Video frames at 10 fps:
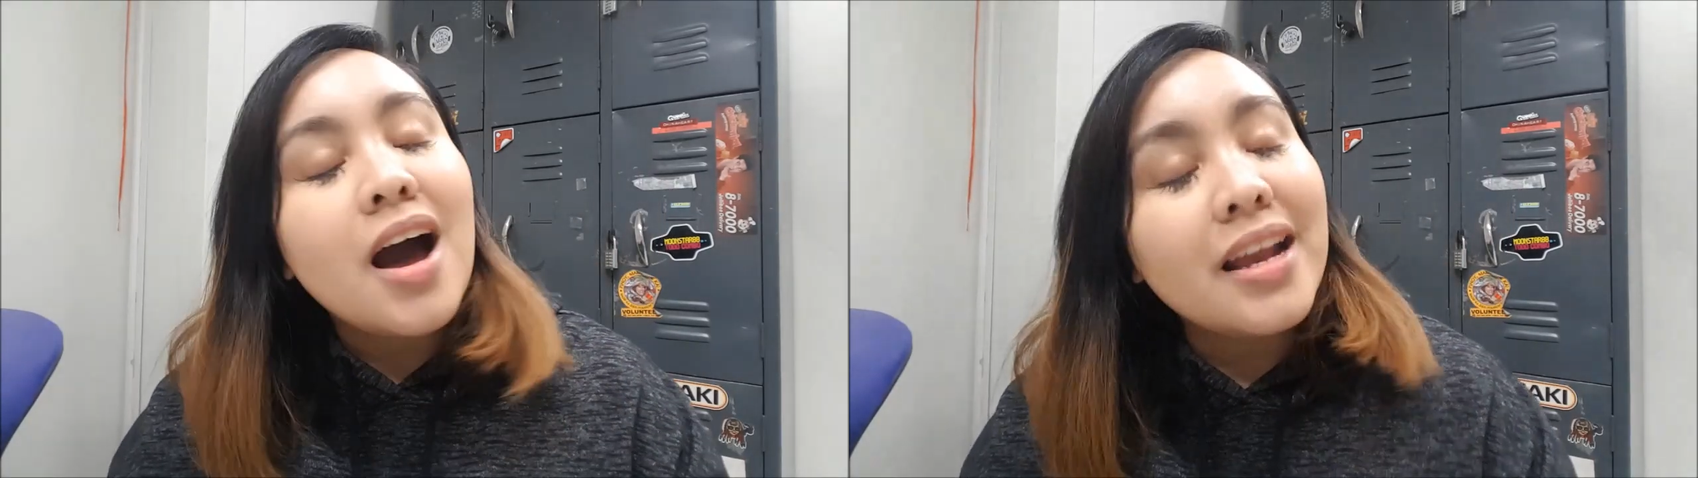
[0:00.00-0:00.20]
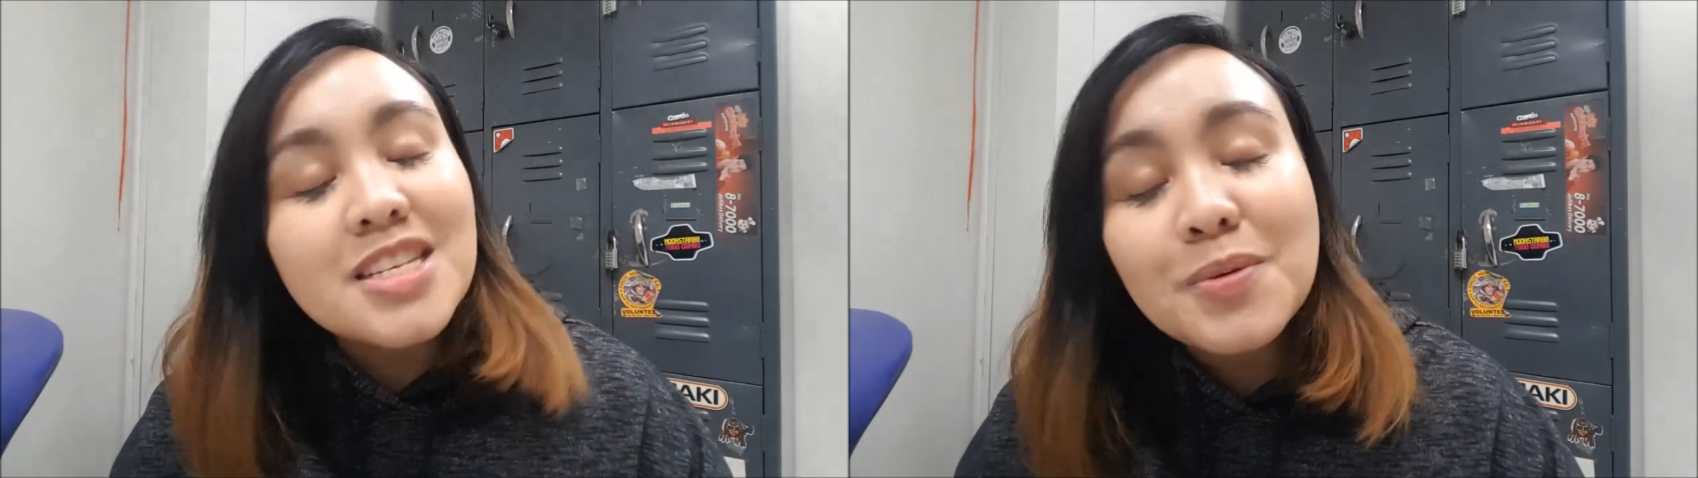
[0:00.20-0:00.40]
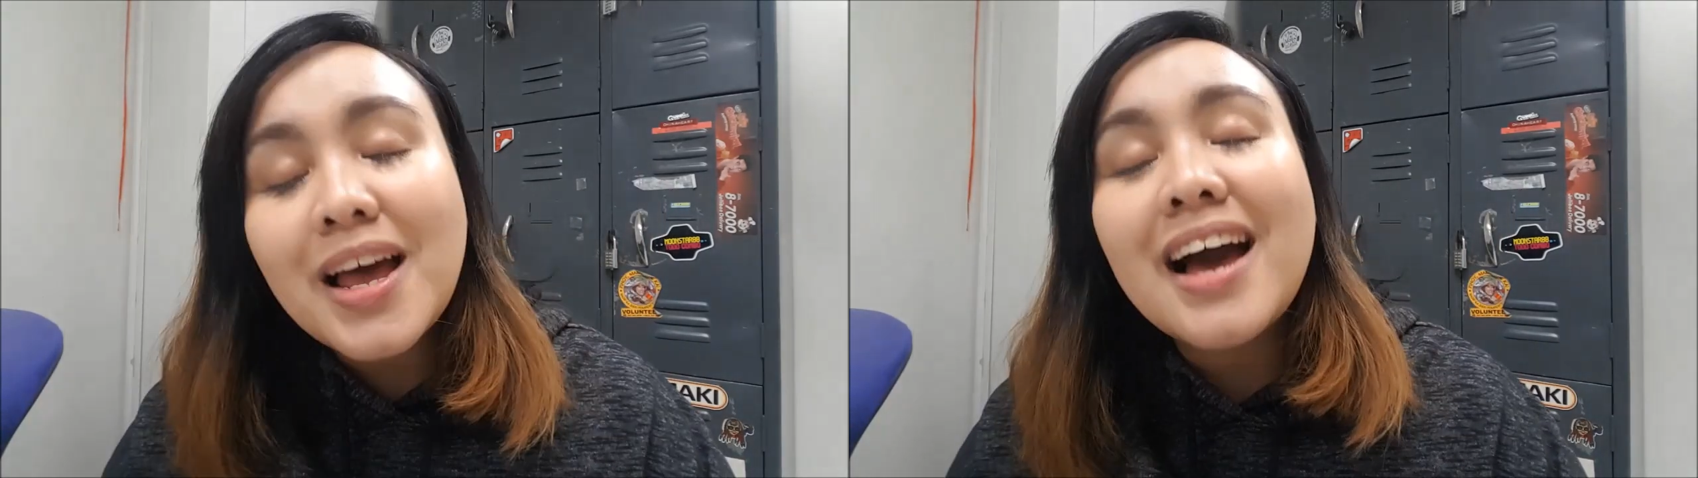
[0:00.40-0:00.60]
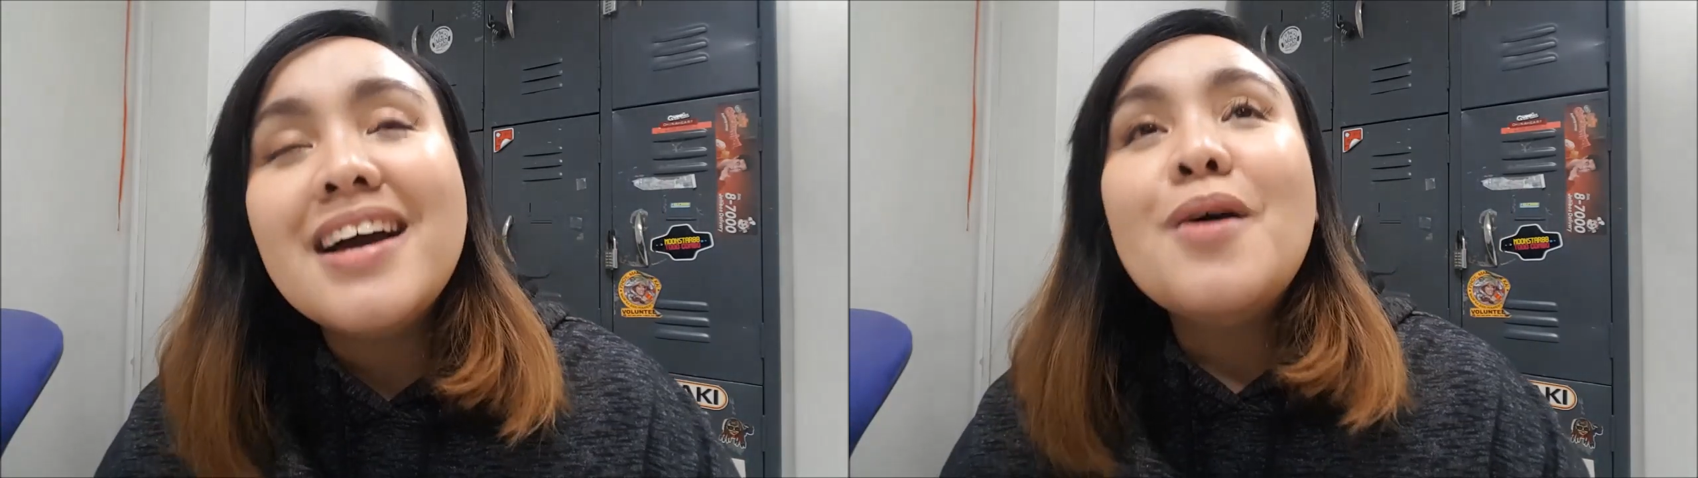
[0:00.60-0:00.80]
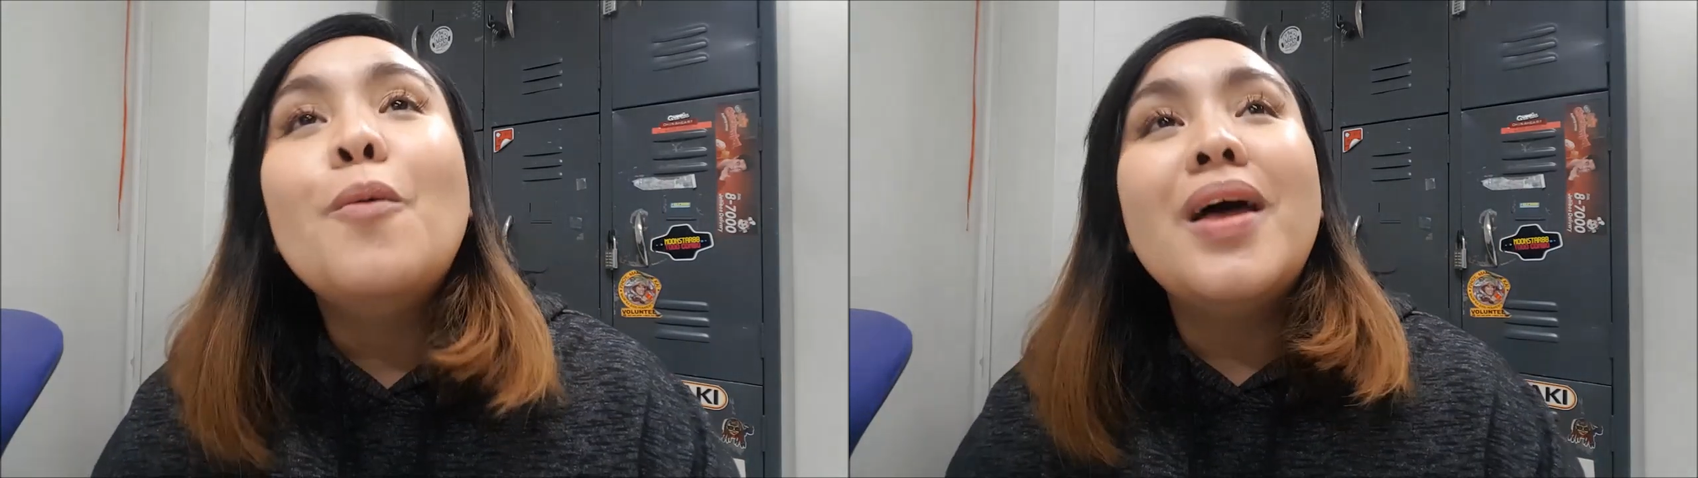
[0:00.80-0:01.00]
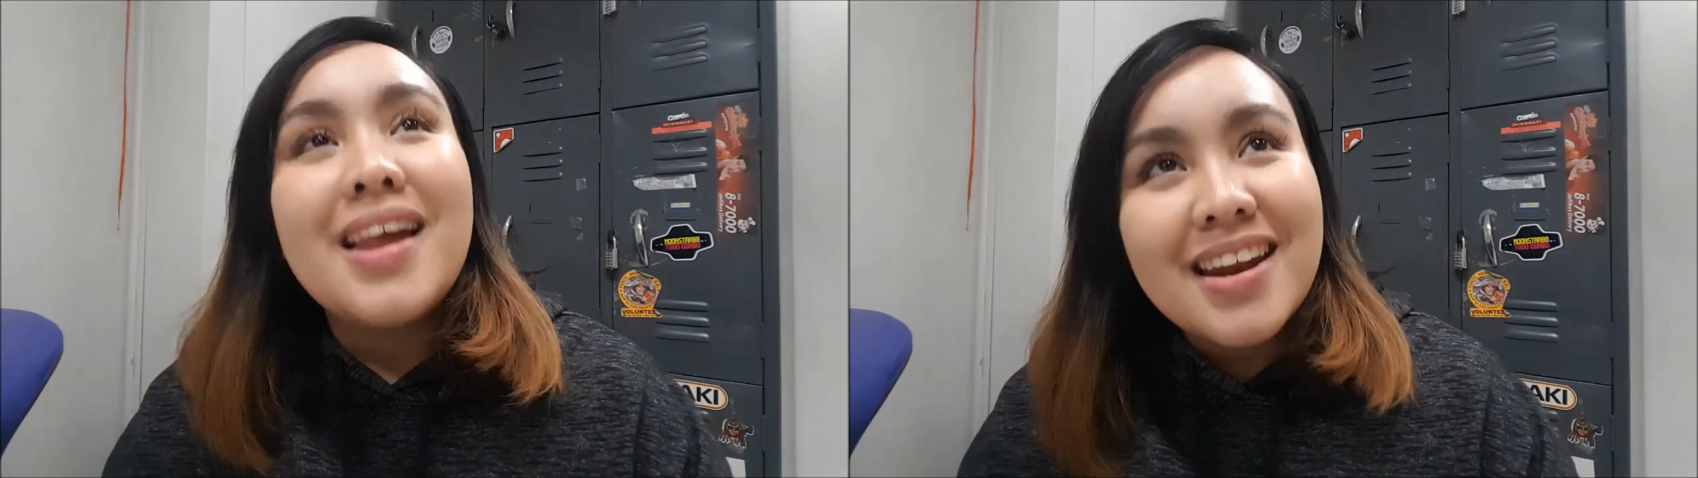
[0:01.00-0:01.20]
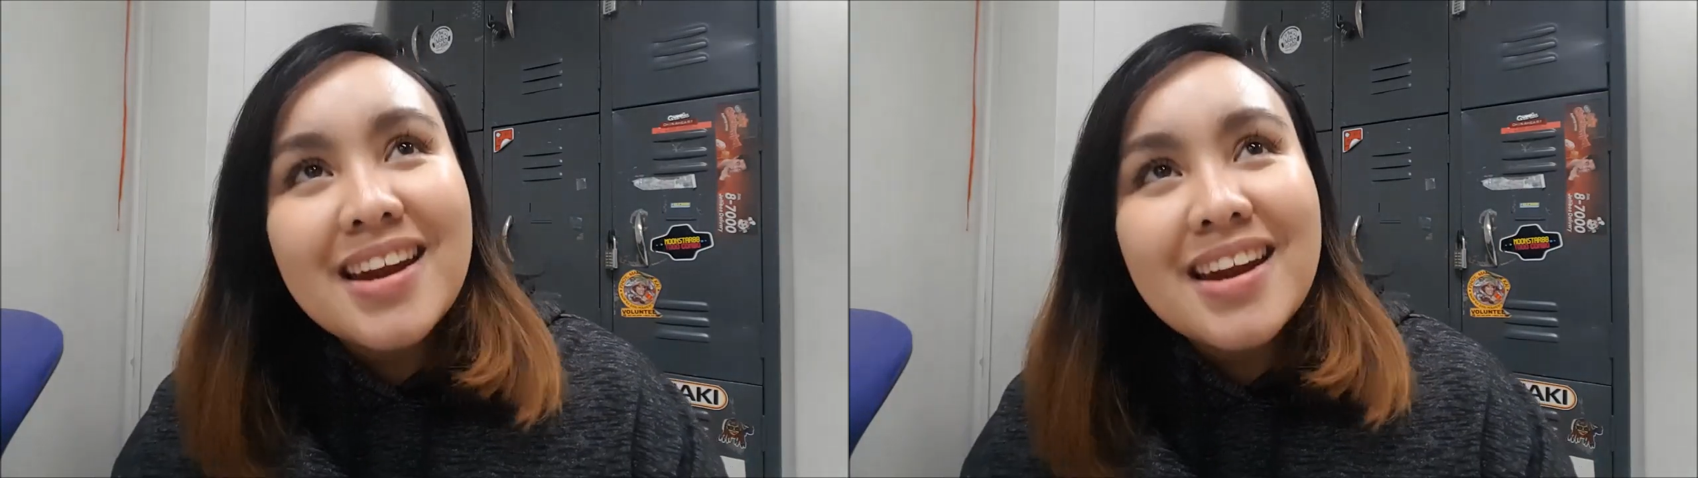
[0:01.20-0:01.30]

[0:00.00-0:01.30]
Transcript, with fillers: Honestly, wala, wala